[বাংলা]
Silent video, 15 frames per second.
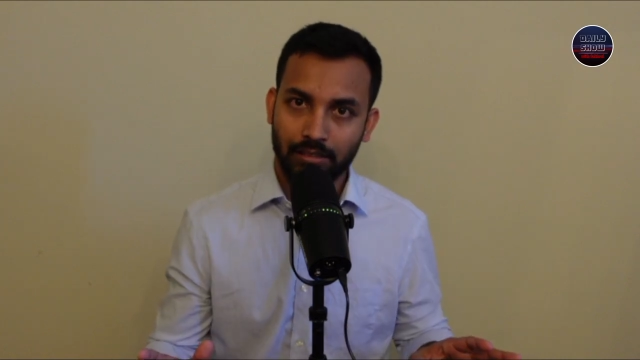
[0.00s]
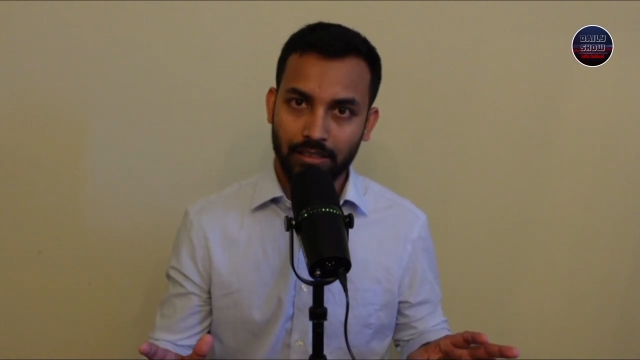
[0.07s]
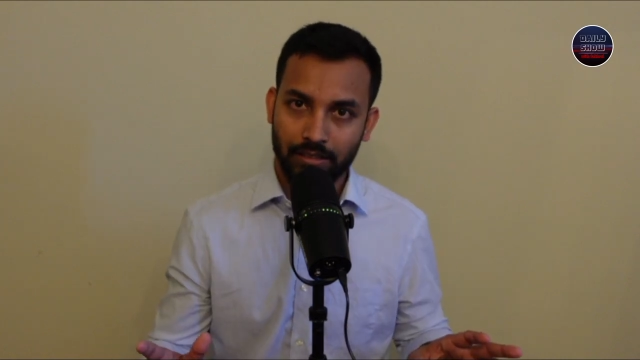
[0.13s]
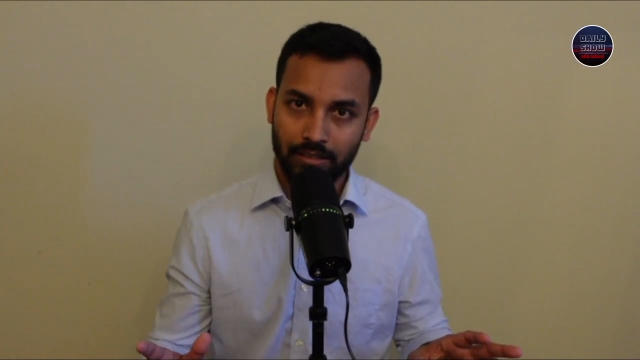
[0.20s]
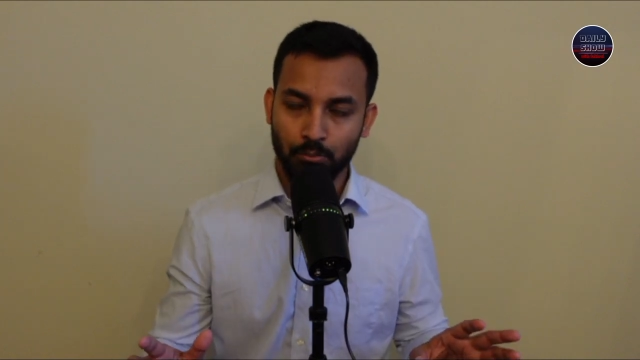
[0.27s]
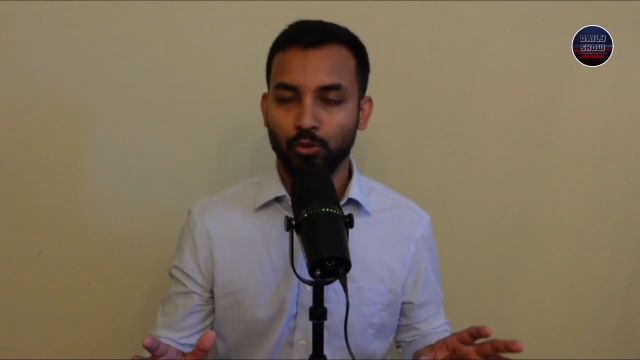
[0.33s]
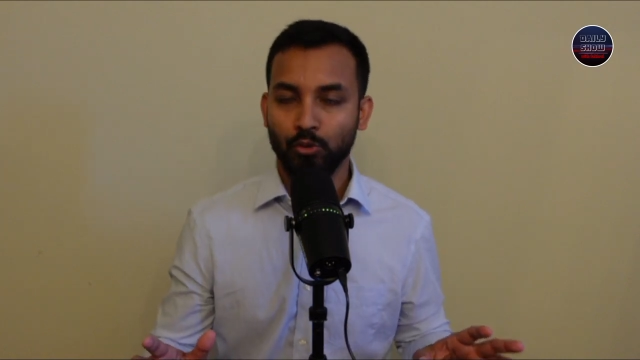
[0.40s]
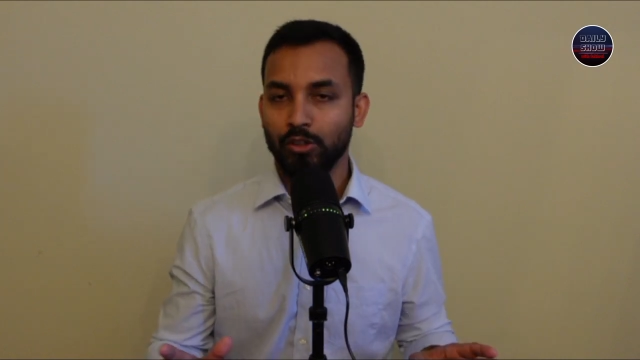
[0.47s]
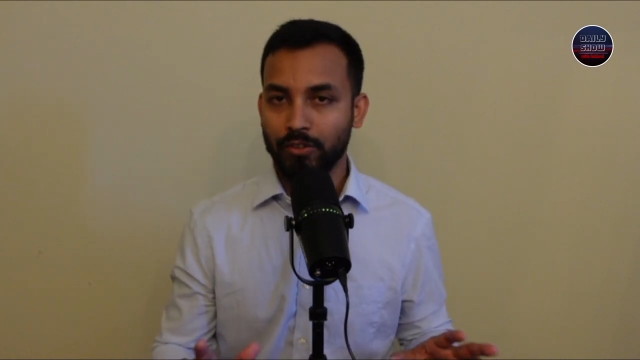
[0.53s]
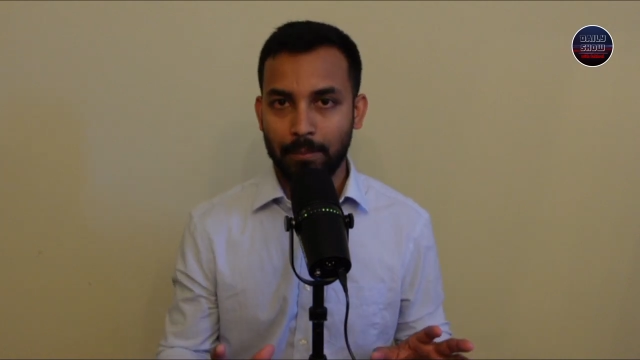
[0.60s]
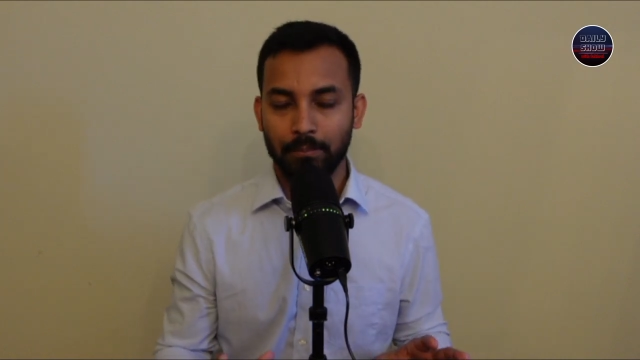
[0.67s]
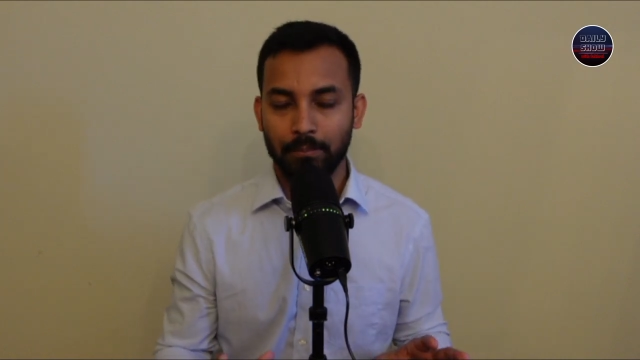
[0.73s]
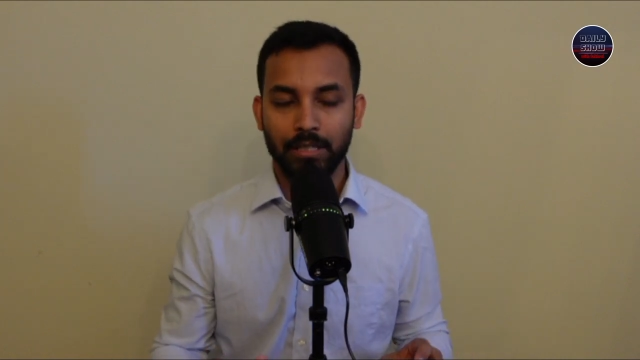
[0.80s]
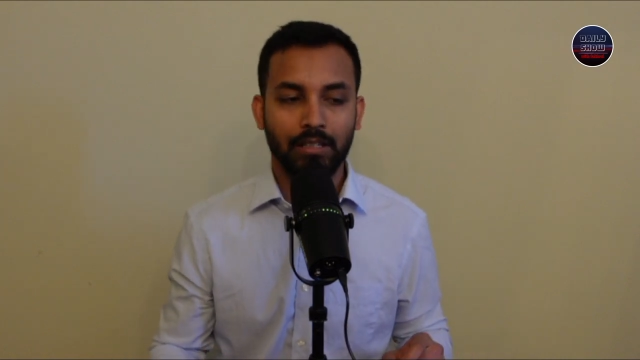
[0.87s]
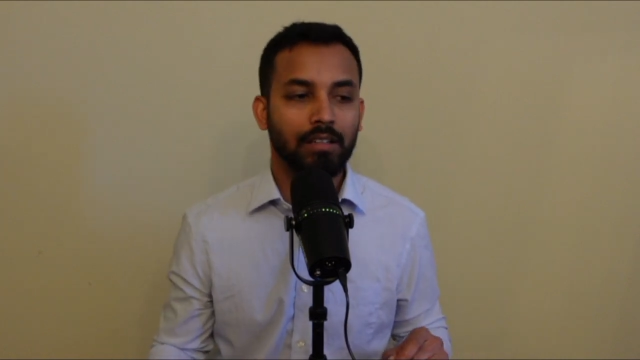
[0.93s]
দিস বুল
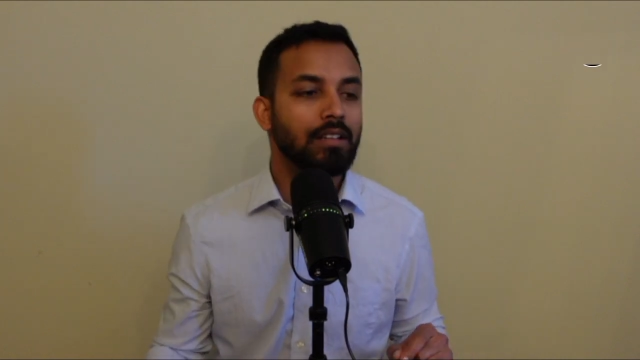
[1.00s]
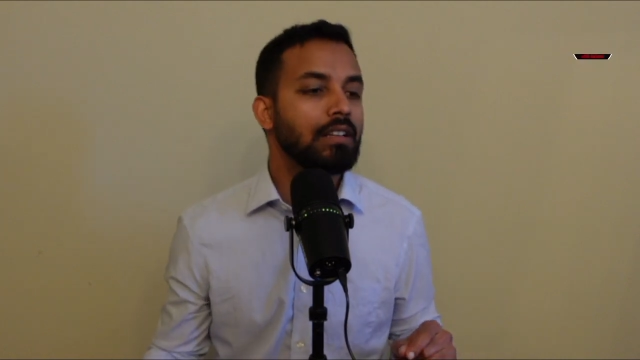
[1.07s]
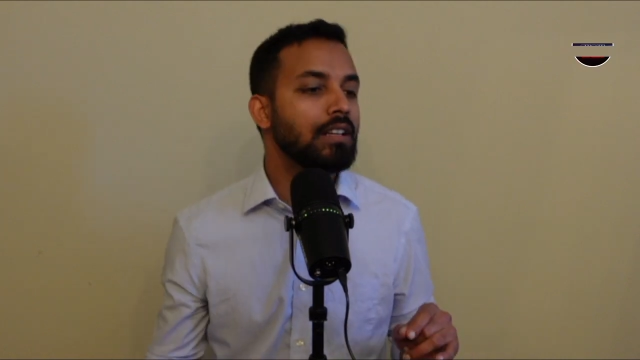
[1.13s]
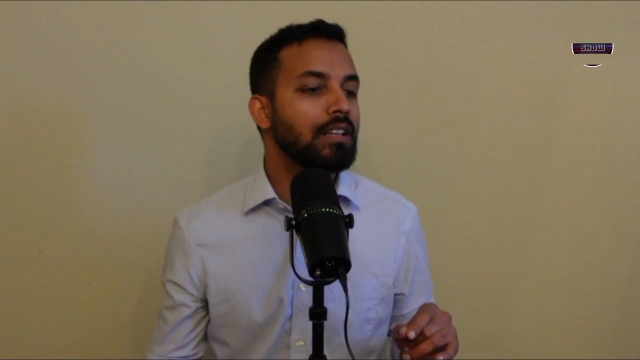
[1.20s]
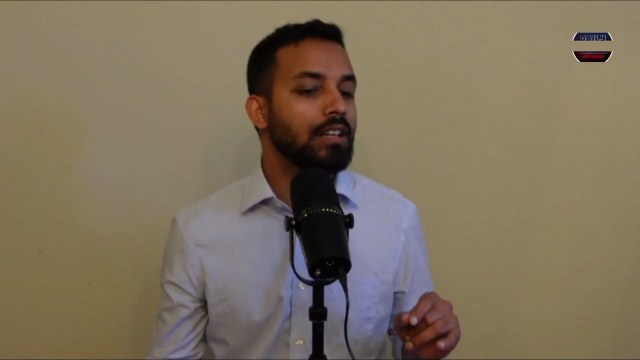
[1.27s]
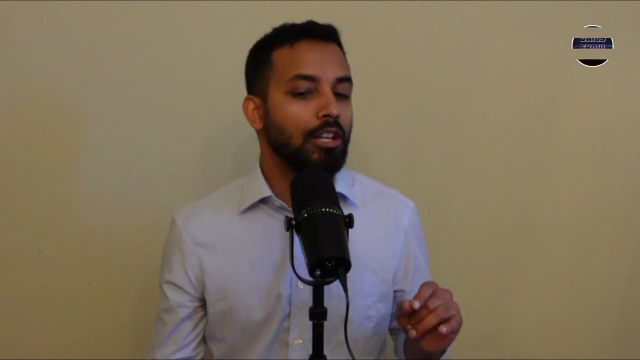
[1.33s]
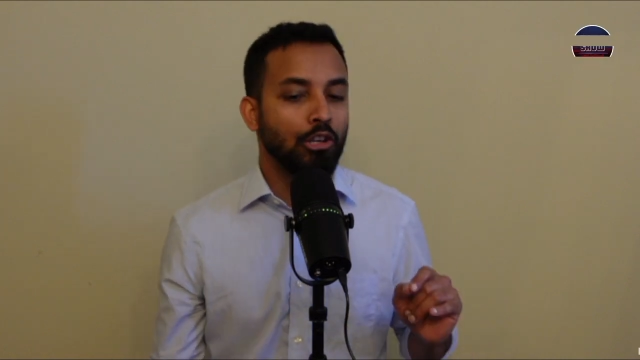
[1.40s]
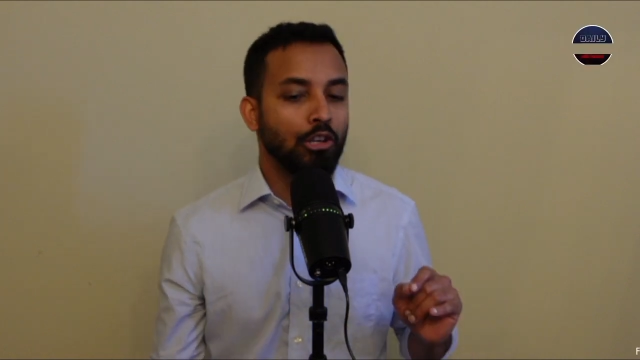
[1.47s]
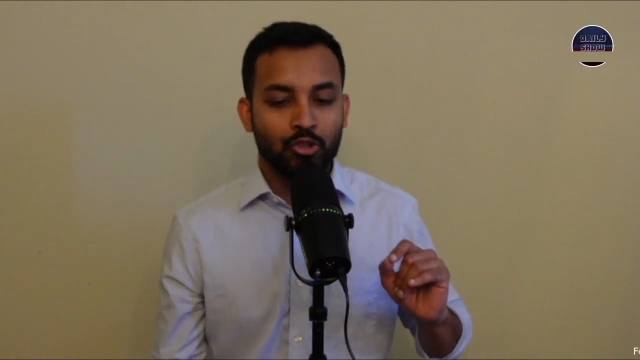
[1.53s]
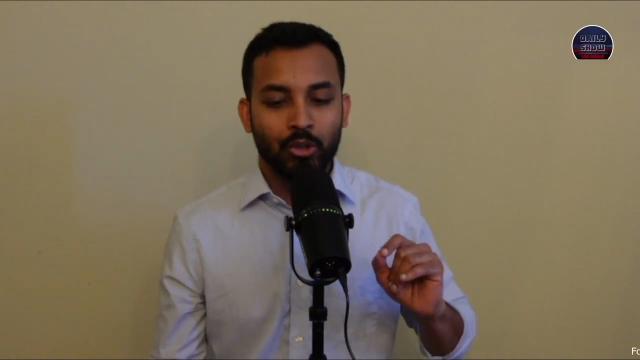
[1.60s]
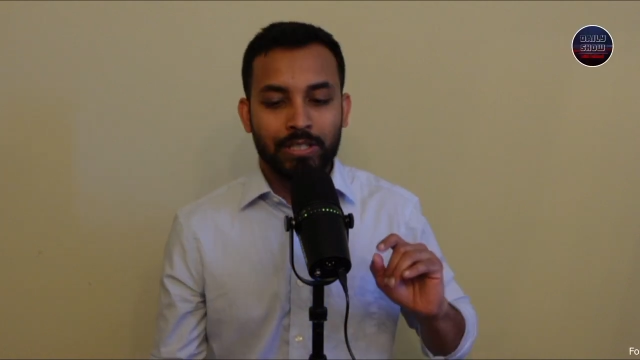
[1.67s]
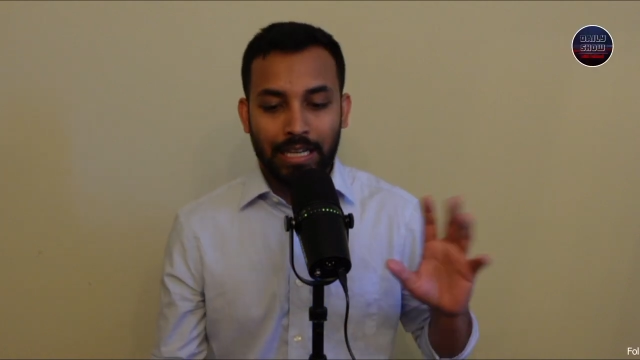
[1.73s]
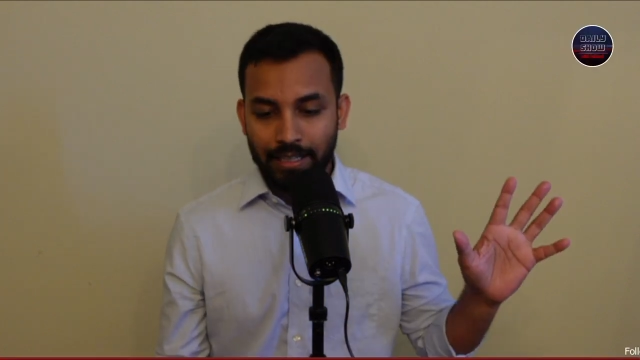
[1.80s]
ক্র্যাপ সো জায়গা